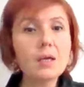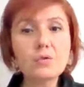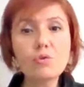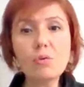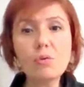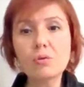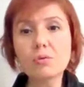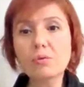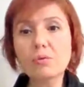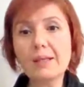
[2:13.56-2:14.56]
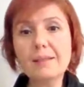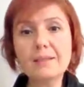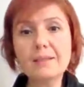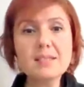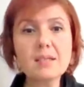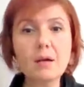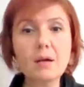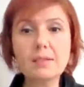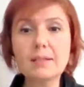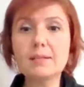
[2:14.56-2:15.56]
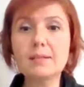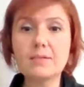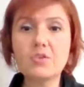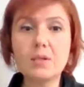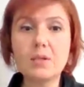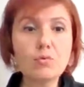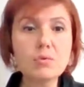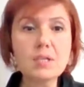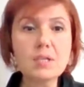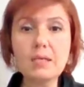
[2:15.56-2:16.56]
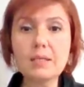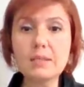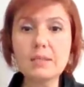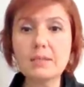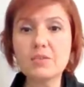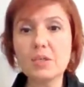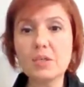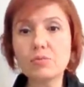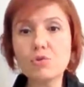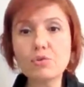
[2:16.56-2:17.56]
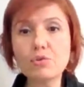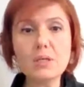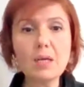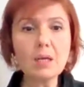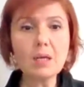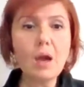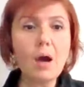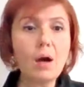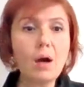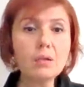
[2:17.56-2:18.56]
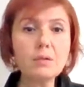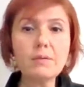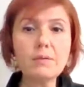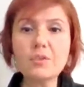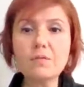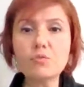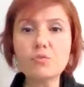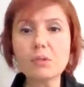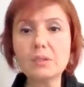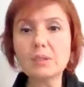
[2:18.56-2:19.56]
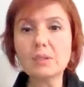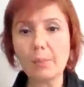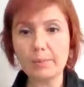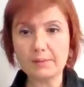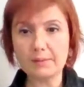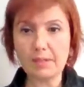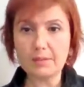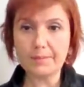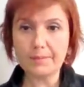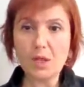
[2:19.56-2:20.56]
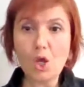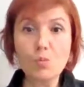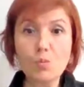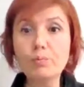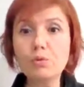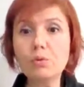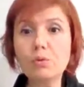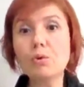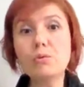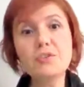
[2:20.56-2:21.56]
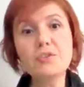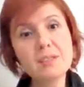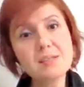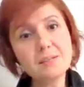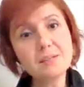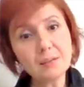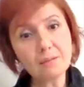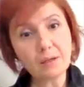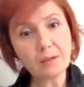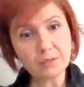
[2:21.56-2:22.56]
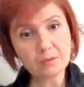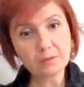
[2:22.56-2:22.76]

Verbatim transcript: çok kendilerine sağlık getireceğini, güzellik getireceğini düşünerek aldı ve işte vücutlarını kapladılar. Oh. Bu göl içerisinde de var.